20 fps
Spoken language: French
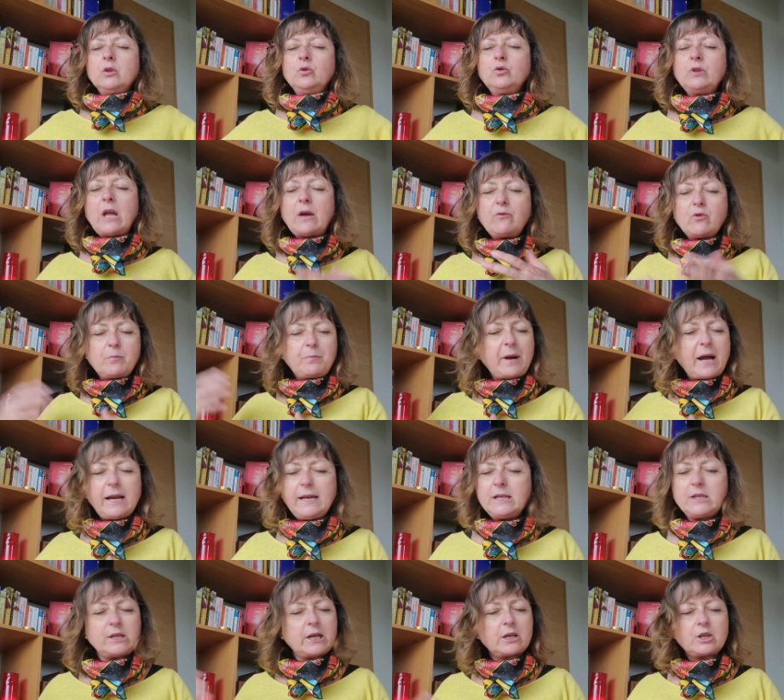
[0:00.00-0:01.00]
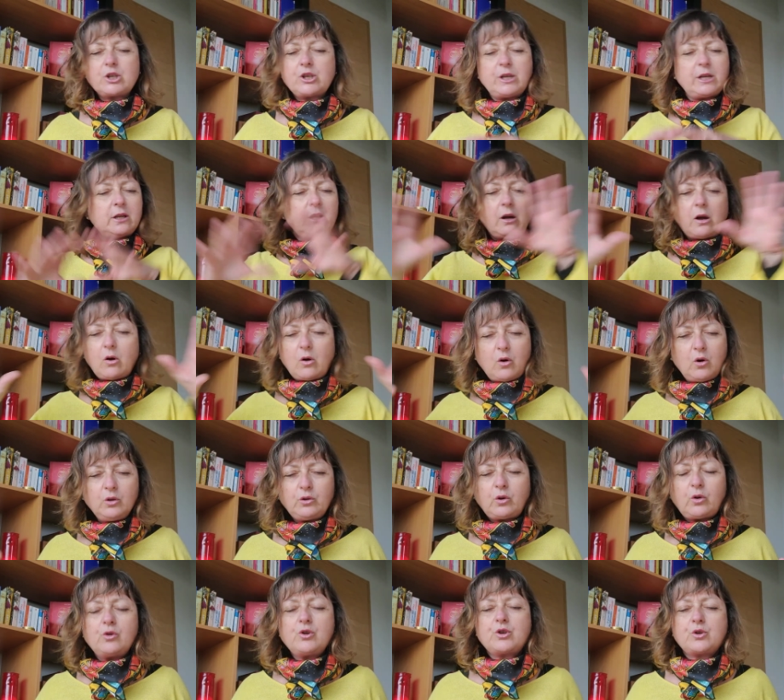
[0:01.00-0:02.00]
Nous n'avons pas à aller chercher
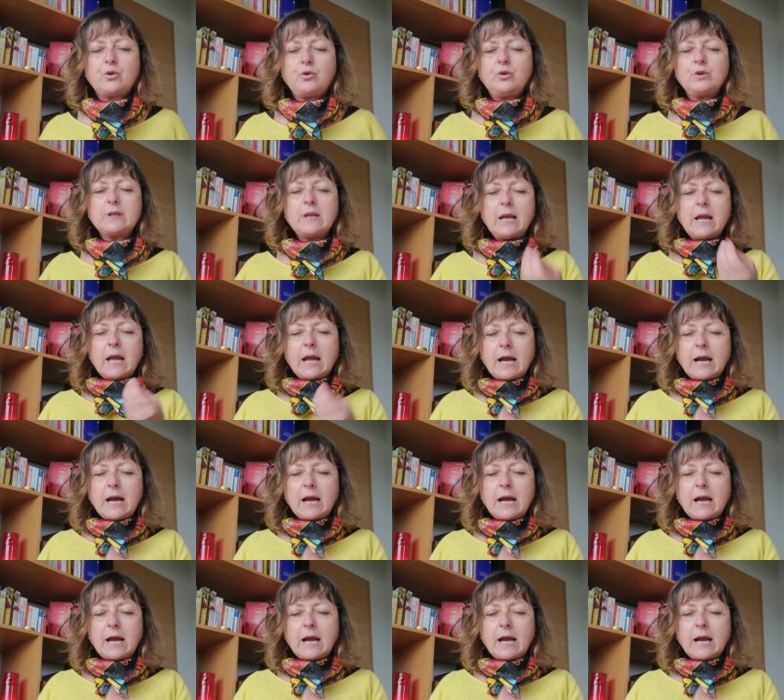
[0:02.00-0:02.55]
autre chose.